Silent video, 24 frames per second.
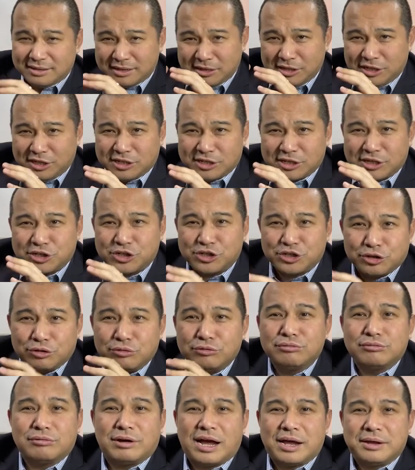那你这个
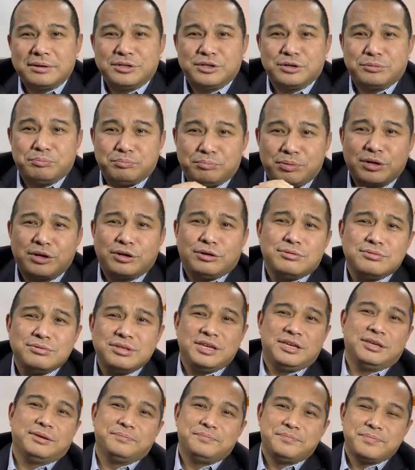收入啊就不够
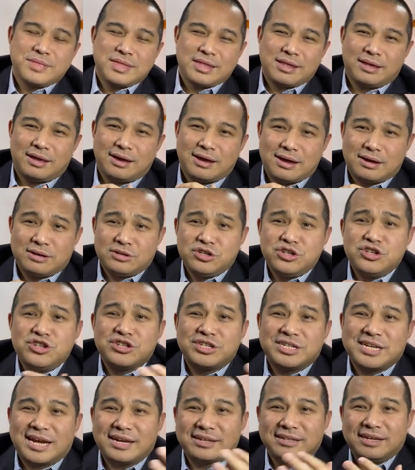你啊日
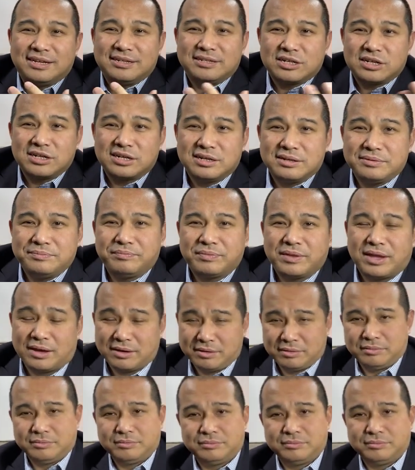常的这个，啊，